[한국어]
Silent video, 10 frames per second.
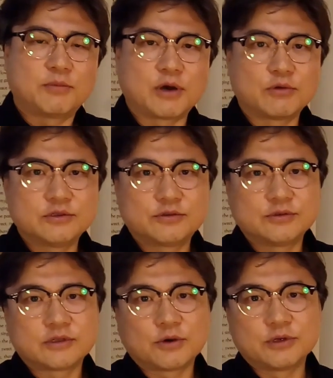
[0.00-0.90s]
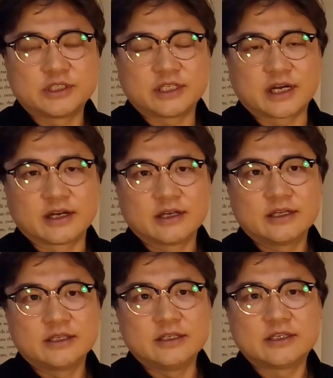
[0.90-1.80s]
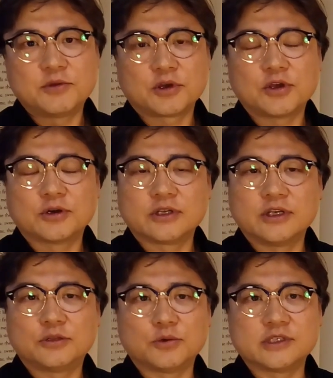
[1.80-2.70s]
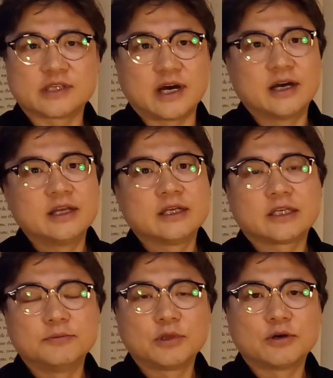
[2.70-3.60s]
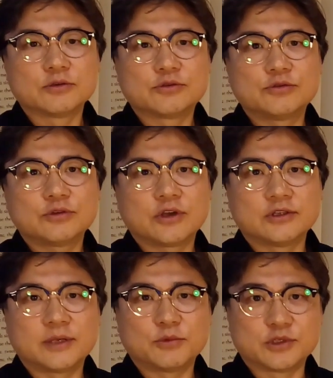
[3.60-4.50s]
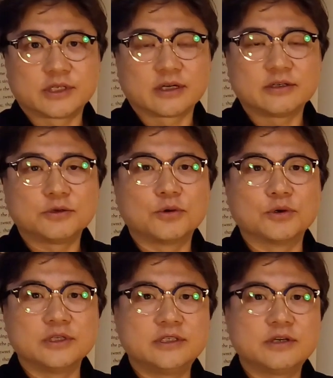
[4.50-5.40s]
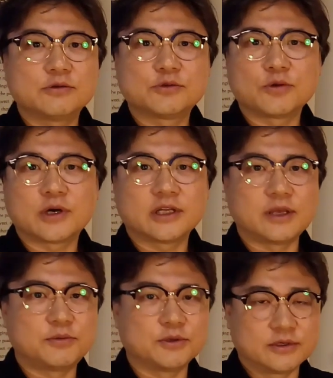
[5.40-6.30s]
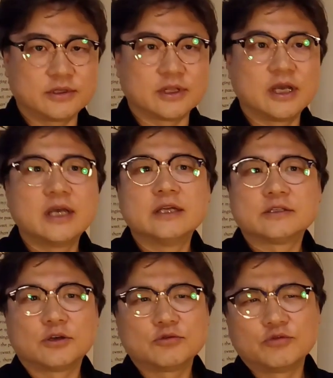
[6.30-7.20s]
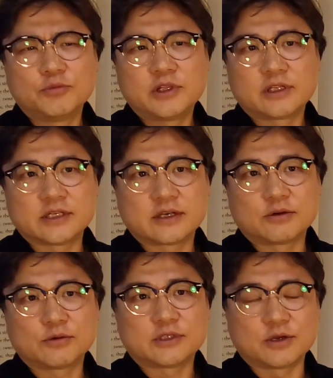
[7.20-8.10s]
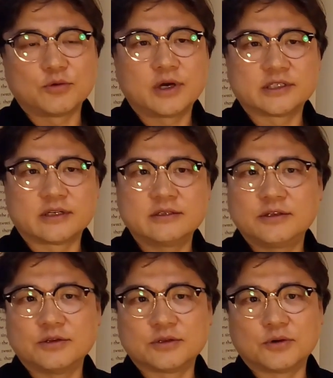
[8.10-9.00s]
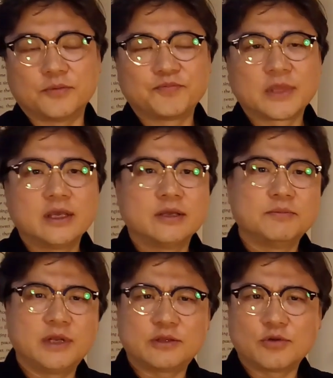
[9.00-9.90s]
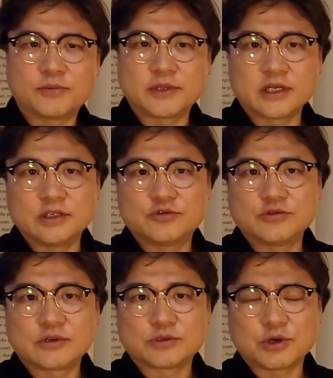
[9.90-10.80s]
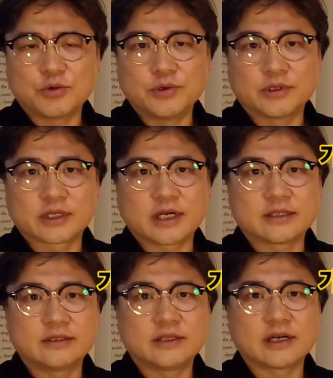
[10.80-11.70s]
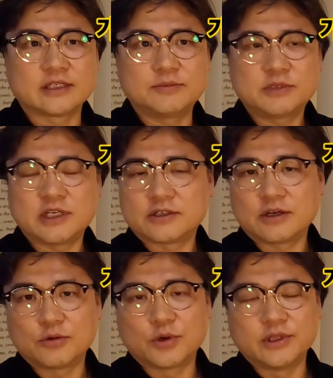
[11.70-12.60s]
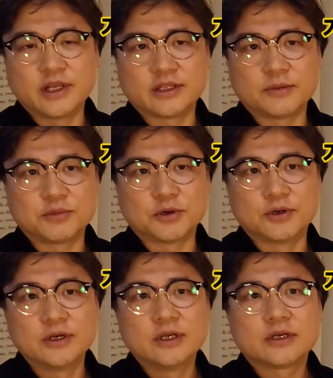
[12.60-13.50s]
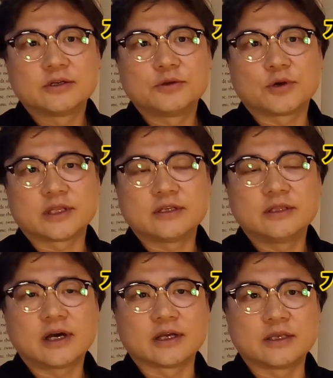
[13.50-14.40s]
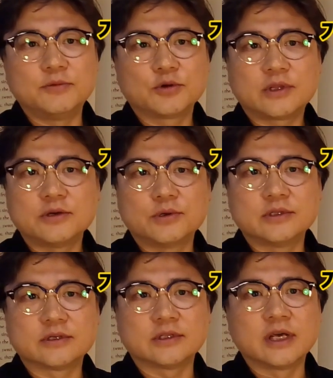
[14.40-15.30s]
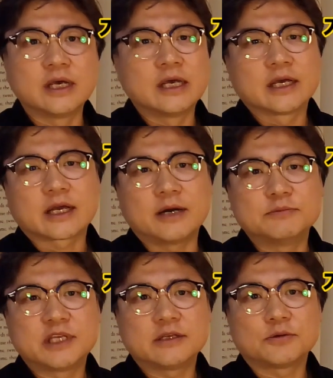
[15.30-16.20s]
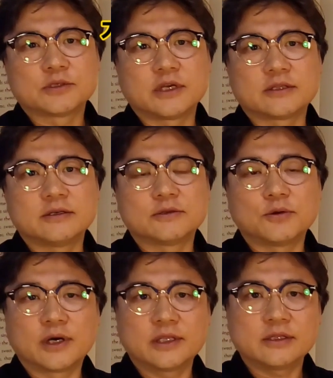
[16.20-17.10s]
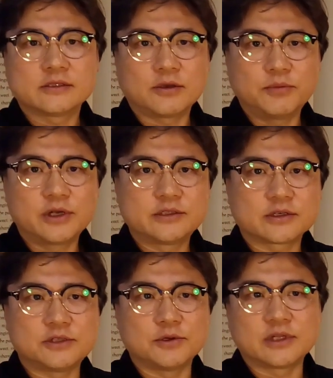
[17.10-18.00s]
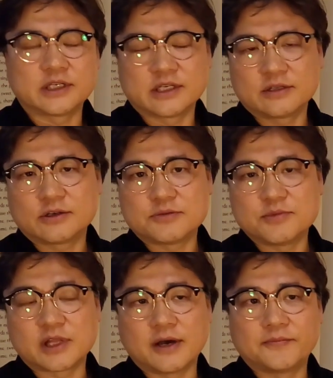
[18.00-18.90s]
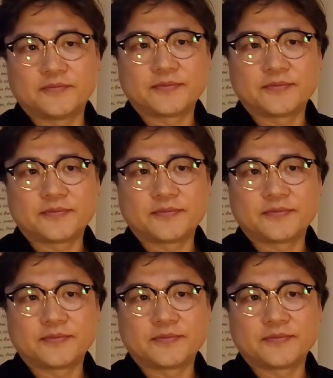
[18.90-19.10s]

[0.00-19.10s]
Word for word: 박원순 서울시장, 이재명 경기도지사, 김경수 경남도지사, 그리고 이재웅 소카 대표 등은 전 국민을 대상으로 제공하자는 의견이고, 미래통합당 이준석 최고위원, 같은 당 심재철 원내대표, 그리고 같은 당 김용태 의원 등은 감세 정책 등을 통한 선별적 지원을 하자는 것입니다.